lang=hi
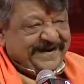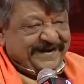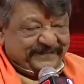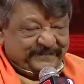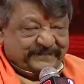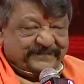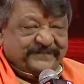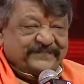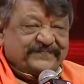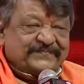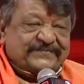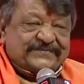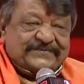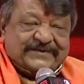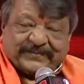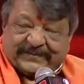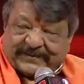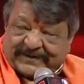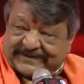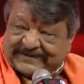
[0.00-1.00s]
आप
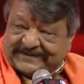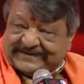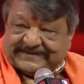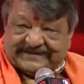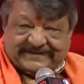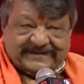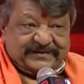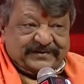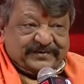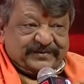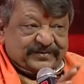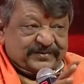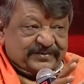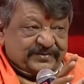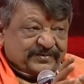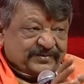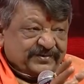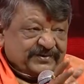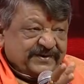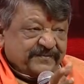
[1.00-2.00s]
जबरदस्ती
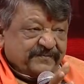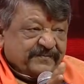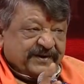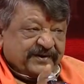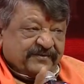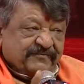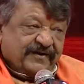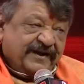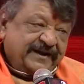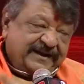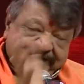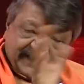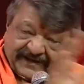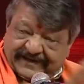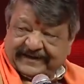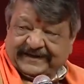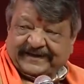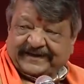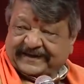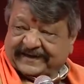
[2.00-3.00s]
लोगों को ये मनवाने
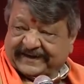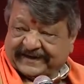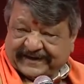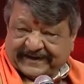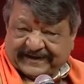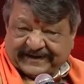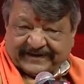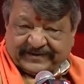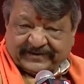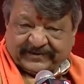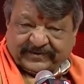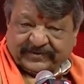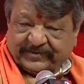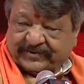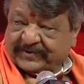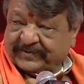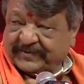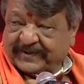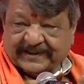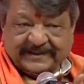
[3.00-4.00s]
के लिए अगर कह रहे हैं तो
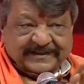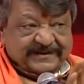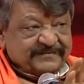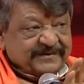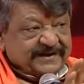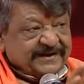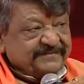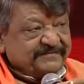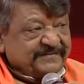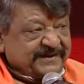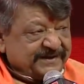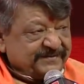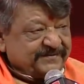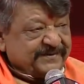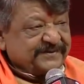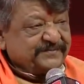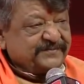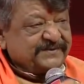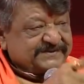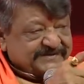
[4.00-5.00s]
कोई बात नहीं बाकी मेरी
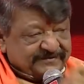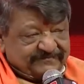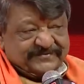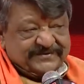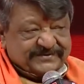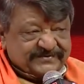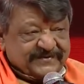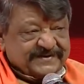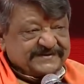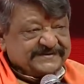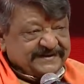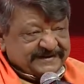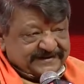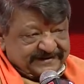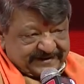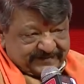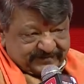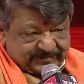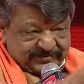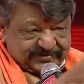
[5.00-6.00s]
बात पर सब विश्वास
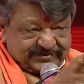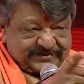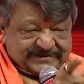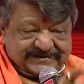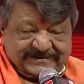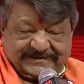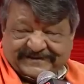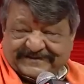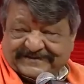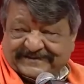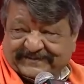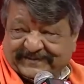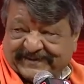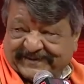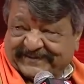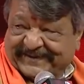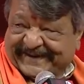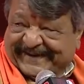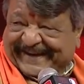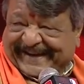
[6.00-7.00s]
करते हैं आप पूछ लीजिए किसी
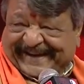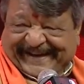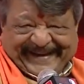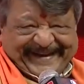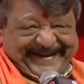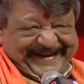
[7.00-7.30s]
पर